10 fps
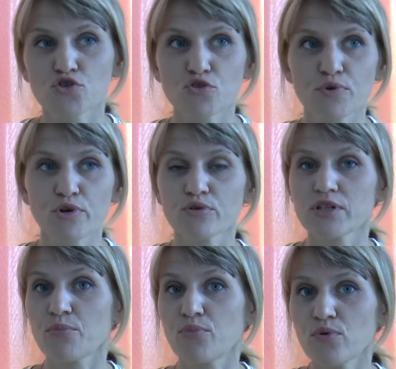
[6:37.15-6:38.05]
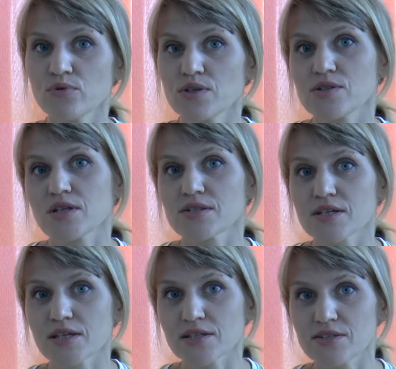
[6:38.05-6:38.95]
чтобы ее дополнить или
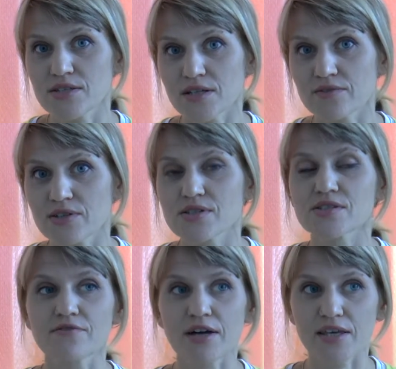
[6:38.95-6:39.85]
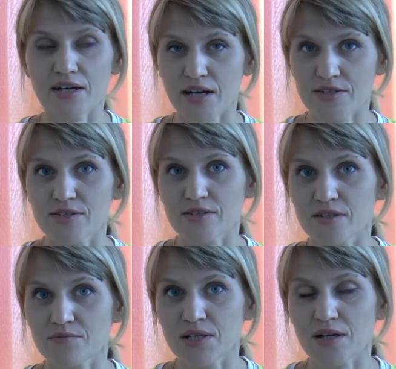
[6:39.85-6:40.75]
скорректировать своей
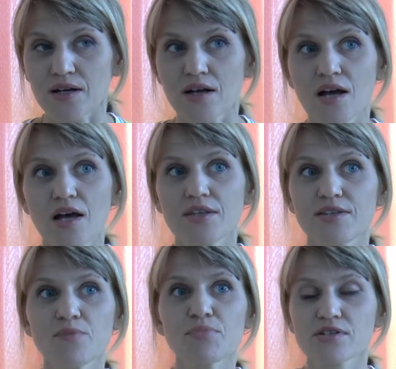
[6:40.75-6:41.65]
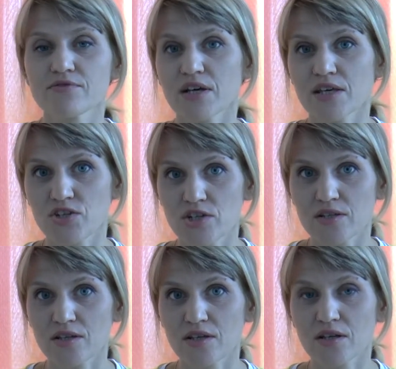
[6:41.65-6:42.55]
картинкой мира, не противоречия
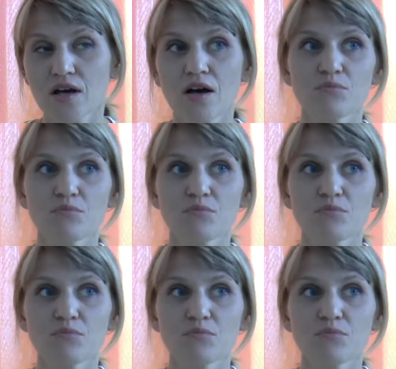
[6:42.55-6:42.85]
ей.